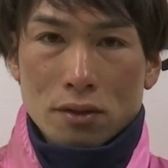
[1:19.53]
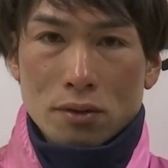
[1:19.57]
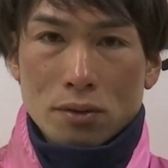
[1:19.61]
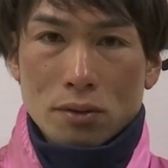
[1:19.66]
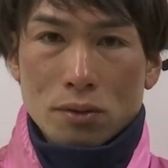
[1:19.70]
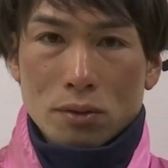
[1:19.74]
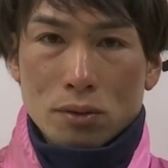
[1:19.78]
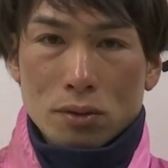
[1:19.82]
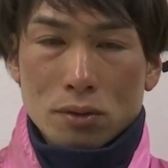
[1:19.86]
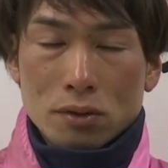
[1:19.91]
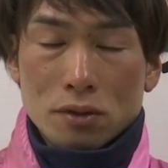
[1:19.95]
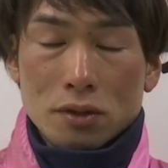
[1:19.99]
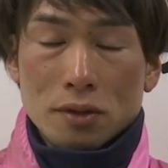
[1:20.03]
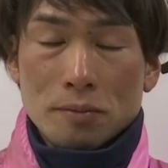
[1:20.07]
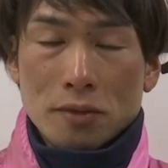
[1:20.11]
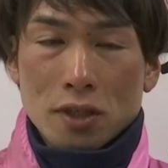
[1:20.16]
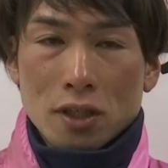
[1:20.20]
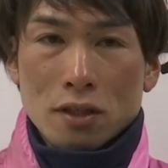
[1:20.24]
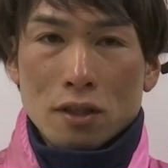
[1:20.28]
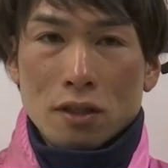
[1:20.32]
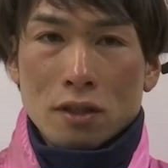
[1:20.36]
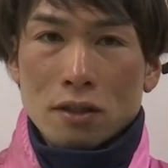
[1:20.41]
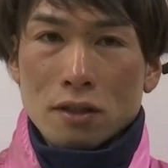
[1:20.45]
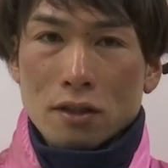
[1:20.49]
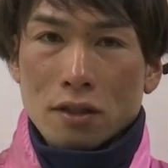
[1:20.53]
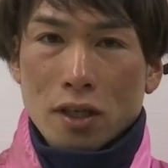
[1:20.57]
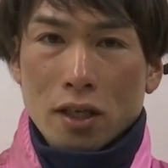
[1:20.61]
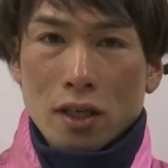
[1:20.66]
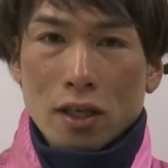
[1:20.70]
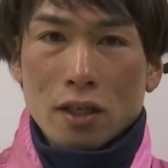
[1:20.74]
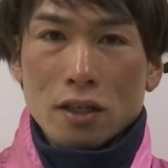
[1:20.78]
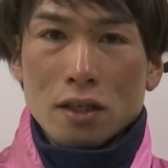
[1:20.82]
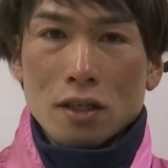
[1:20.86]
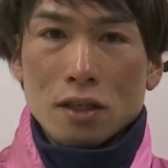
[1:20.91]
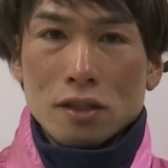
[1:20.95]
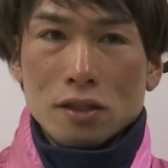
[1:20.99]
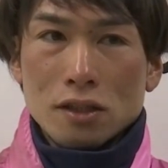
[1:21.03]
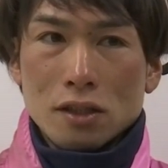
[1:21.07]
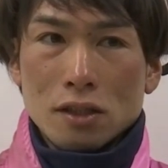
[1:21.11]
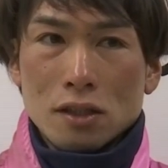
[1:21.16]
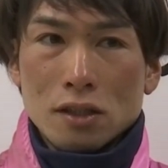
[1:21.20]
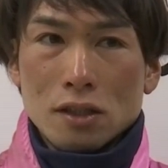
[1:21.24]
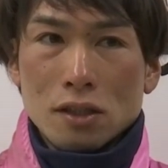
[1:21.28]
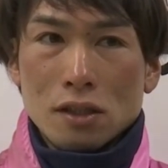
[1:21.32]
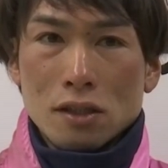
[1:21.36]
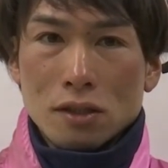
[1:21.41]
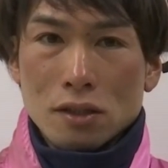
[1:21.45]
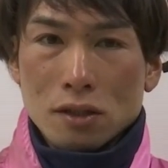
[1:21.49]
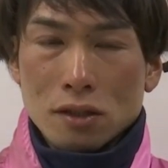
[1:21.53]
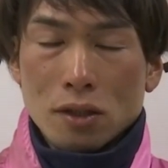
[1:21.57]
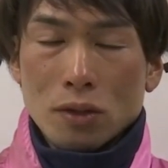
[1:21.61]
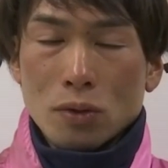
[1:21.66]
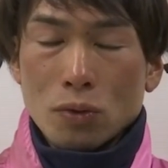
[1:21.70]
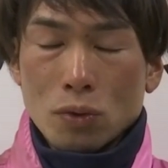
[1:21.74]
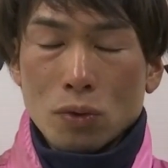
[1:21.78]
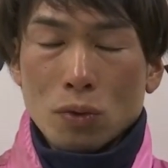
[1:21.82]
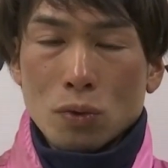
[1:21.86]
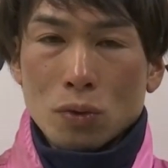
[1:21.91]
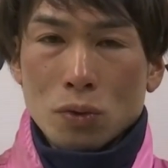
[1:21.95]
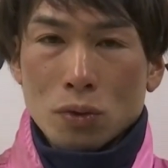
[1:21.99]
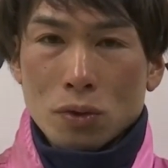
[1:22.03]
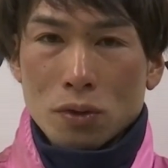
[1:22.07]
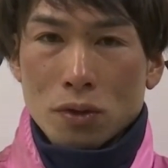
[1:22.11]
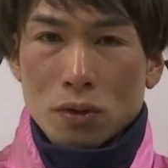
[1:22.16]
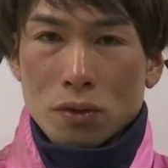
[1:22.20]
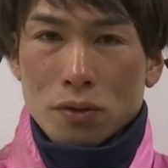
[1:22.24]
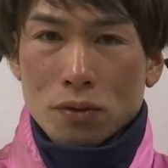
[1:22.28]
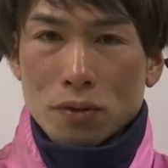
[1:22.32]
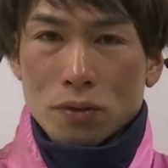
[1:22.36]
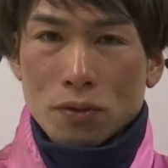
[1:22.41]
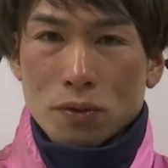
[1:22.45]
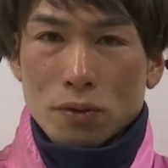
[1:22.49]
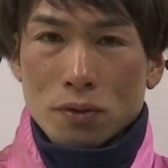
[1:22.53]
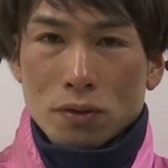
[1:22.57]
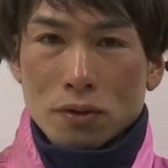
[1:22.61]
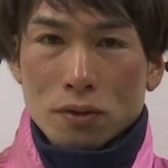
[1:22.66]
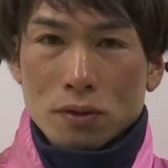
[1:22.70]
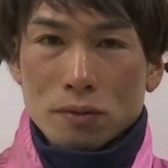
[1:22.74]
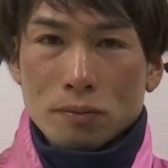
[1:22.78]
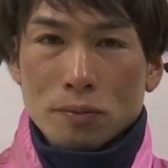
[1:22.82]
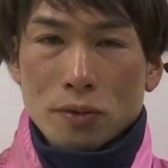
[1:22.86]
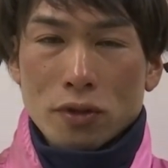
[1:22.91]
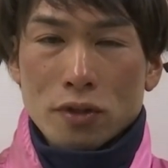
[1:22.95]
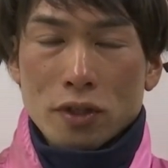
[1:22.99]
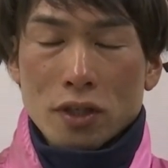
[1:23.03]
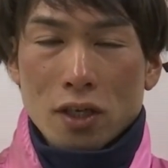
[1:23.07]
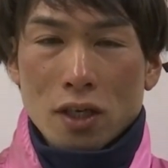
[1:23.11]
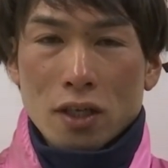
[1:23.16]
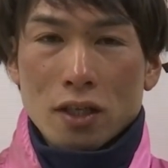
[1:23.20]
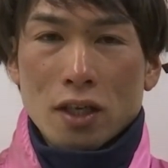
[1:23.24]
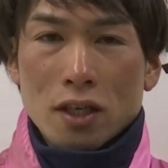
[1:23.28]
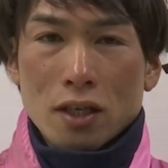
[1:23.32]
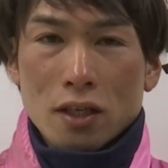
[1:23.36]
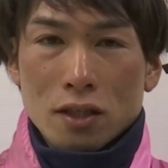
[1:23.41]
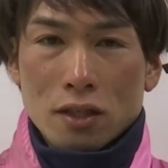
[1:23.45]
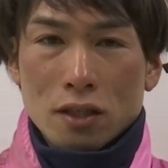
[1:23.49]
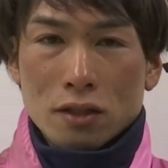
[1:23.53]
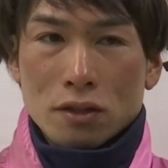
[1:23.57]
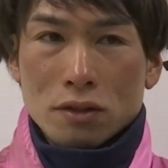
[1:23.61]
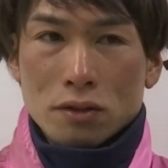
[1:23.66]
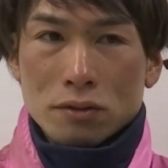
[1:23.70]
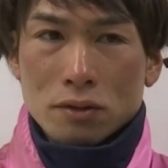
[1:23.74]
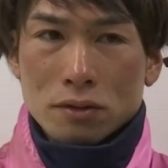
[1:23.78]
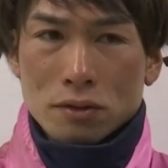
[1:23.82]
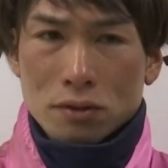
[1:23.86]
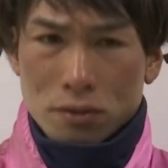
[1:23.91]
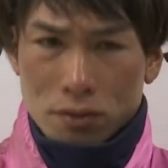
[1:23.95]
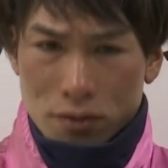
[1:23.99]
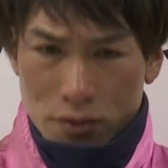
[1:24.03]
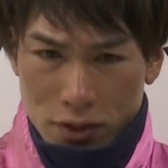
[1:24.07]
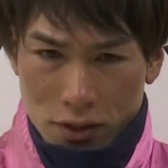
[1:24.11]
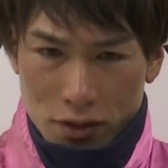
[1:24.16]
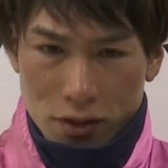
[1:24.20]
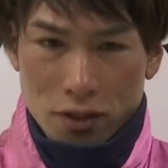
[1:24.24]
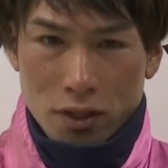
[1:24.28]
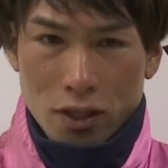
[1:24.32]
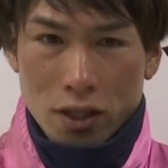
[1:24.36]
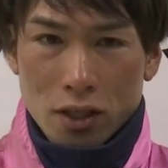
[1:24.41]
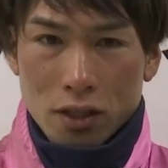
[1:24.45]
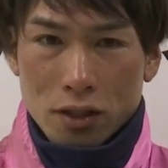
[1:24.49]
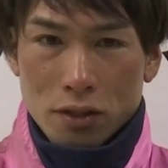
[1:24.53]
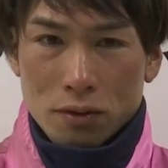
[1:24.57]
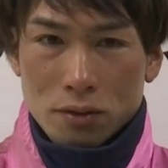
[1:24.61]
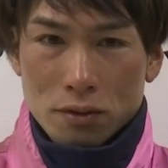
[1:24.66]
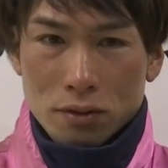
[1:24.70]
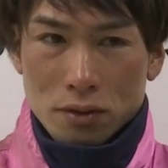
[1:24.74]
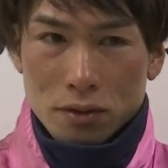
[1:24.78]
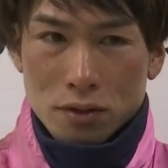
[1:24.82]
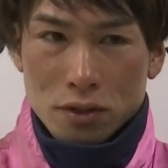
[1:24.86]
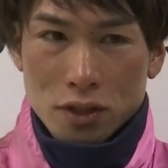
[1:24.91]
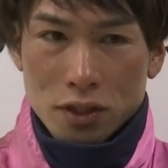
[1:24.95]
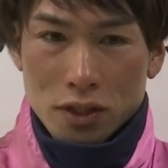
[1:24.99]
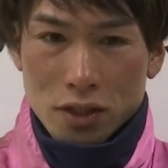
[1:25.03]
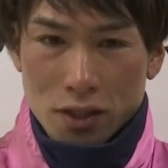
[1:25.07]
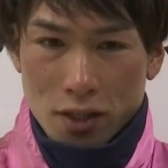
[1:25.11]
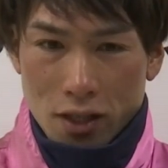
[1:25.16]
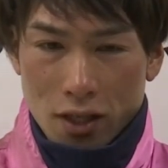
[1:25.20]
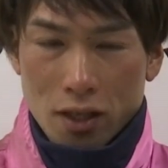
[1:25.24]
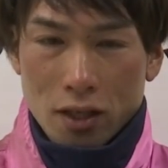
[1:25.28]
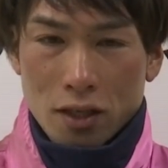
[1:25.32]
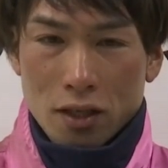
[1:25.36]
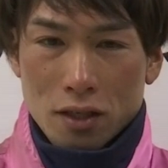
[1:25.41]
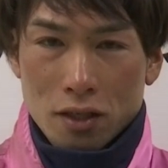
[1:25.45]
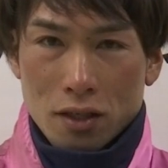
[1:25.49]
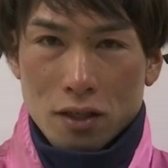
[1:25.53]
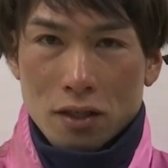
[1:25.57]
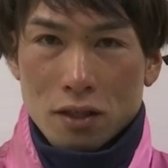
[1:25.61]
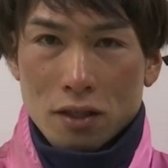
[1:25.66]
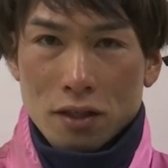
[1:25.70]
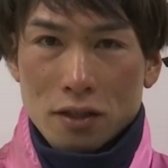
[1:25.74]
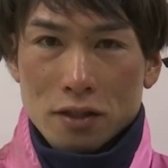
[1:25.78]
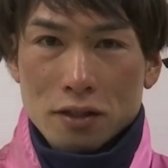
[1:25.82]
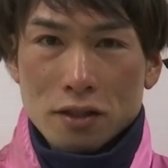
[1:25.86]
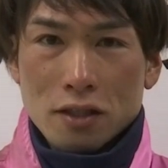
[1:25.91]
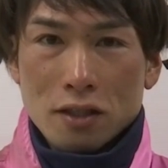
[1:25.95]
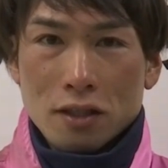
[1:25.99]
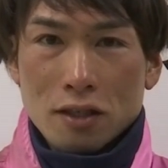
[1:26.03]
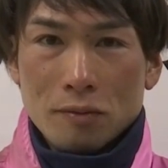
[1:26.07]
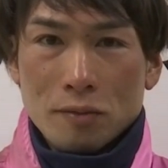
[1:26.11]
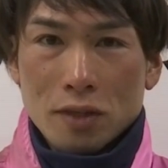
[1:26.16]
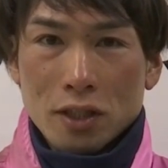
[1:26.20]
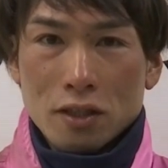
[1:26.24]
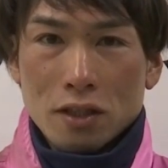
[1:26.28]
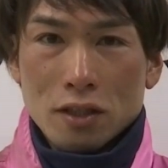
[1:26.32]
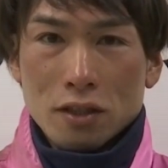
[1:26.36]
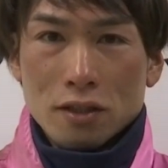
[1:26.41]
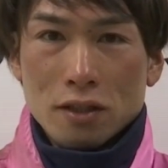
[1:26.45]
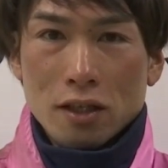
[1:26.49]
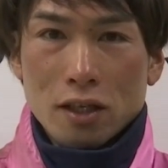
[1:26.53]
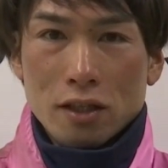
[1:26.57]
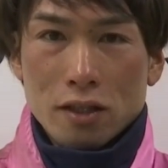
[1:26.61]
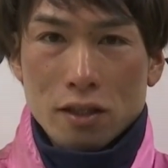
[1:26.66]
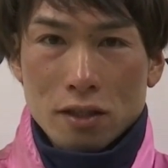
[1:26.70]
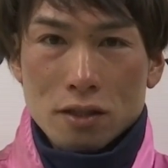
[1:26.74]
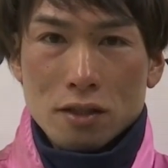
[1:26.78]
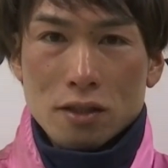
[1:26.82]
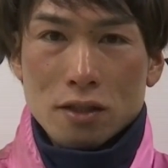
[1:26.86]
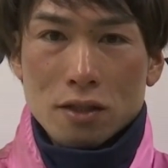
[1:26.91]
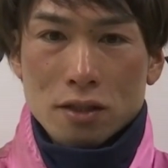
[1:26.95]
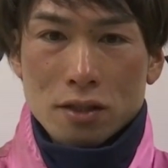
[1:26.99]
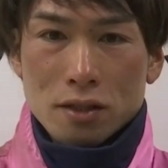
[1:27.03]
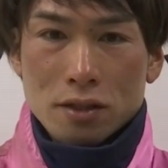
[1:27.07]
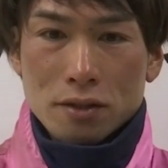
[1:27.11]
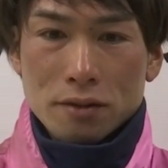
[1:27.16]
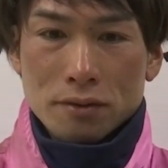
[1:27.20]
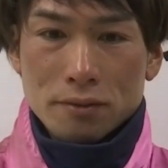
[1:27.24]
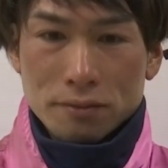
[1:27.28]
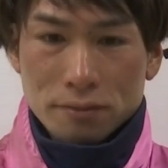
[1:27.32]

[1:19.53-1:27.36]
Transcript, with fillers: と今大変な時期ですけどと病気明けがなとをしないようにして一年頑張っていきたいです